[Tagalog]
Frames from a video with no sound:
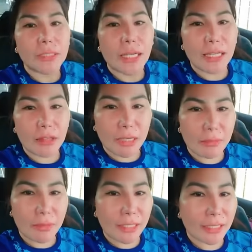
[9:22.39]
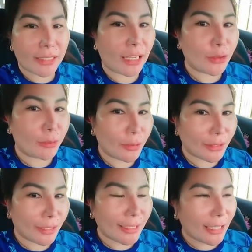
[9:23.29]
Pero nito lamang araw ng
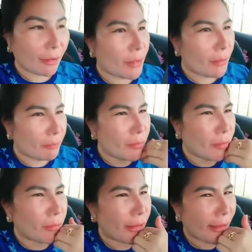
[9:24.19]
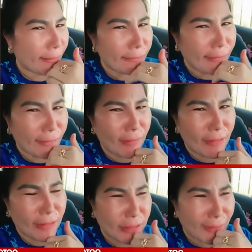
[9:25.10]
Webes nang muling maglabas ng kanyang
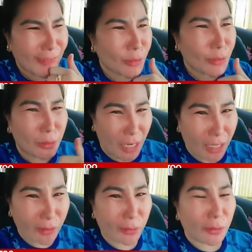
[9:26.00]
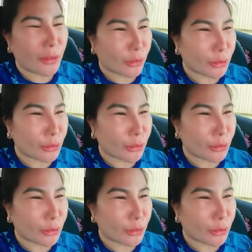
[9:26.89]
pahayag ang nasabing pulis